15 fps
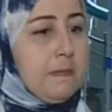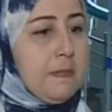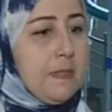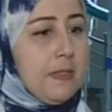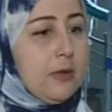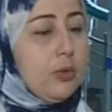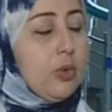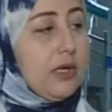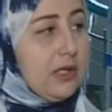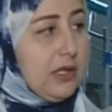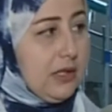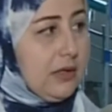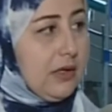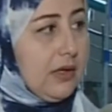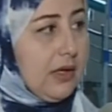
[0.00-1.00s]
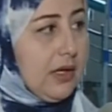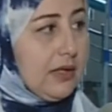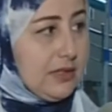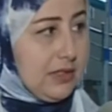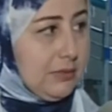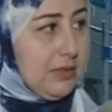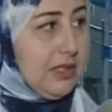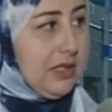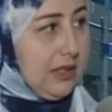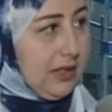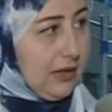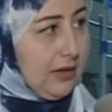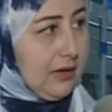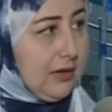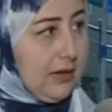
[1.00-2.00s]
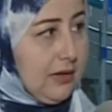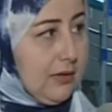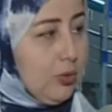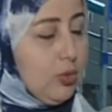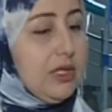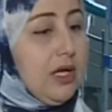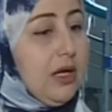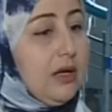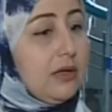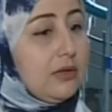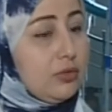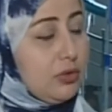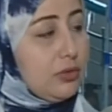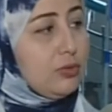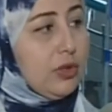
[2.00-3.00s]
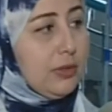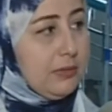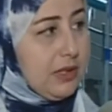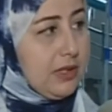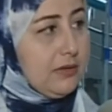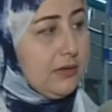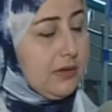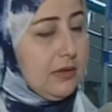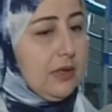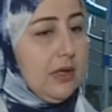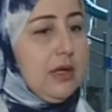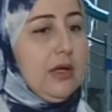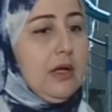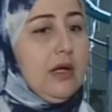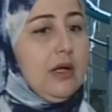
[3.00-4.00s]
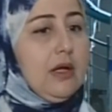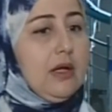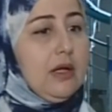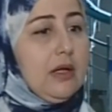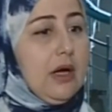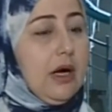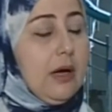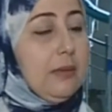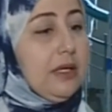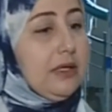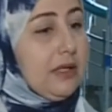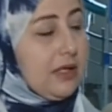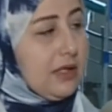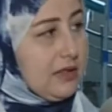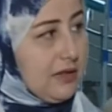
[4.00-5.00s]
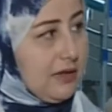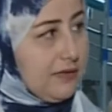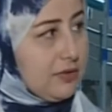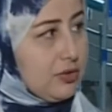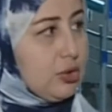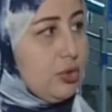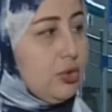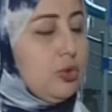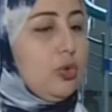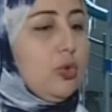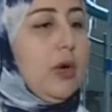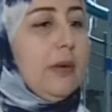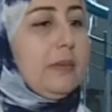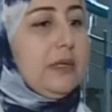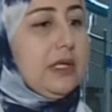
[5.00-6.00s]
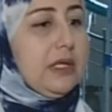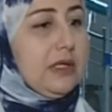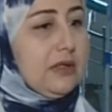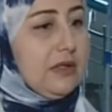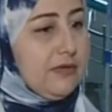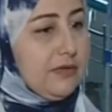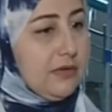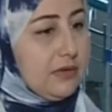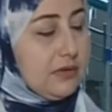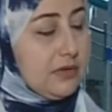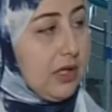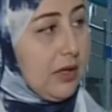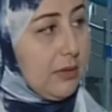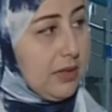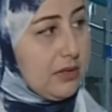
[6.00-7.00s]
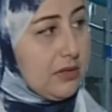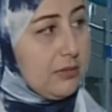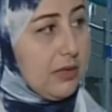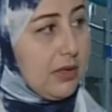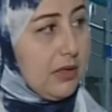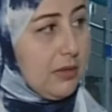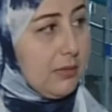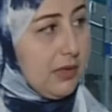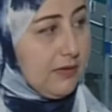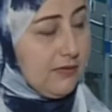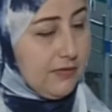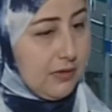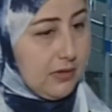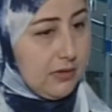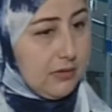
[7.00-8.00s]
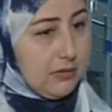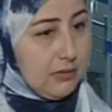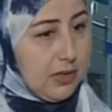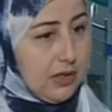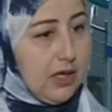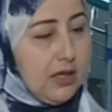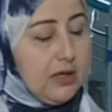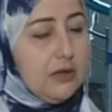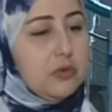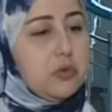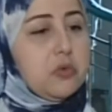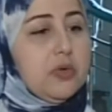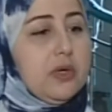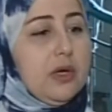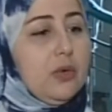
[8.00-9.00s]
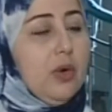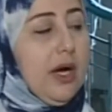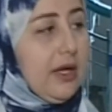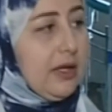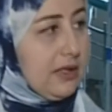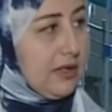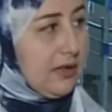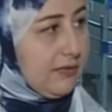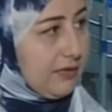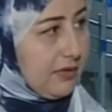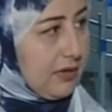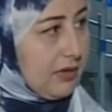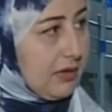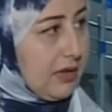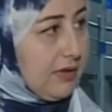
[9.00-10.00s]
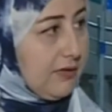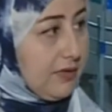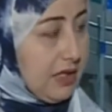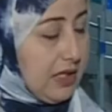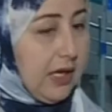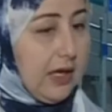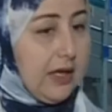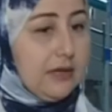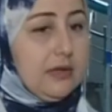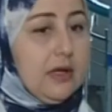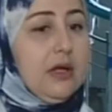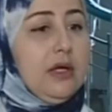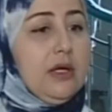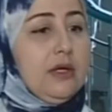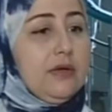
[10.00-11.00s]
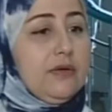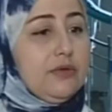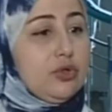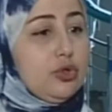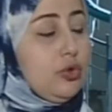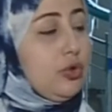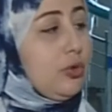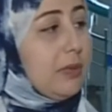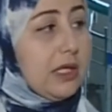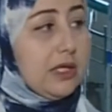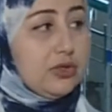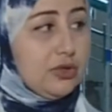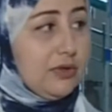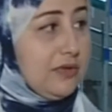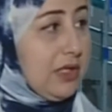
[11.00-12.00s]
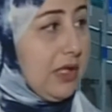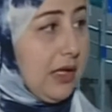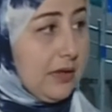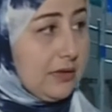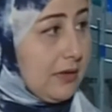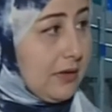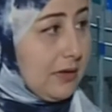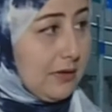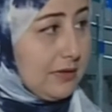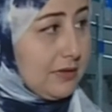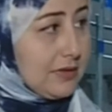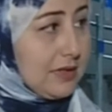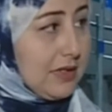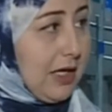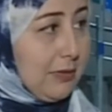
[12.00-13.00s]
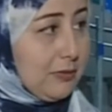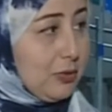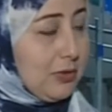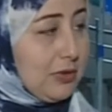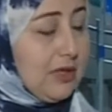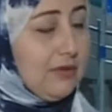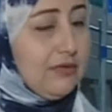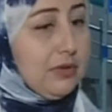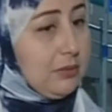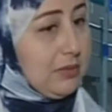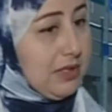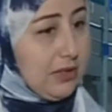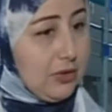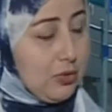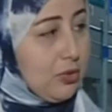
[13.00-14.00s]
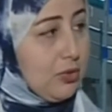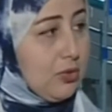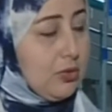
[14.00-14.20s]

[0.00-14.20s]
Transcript: ورينا هتعملي ايه وده دور مهم جدا آه، عملنا كده في الشيوخ وعملنا كده في انتخابات البرلمان في المرحلة الأولى وحاليا في, في الإعادة في الشيوخ ما كانش في إعادة خالص الحمد لله في المنيا كله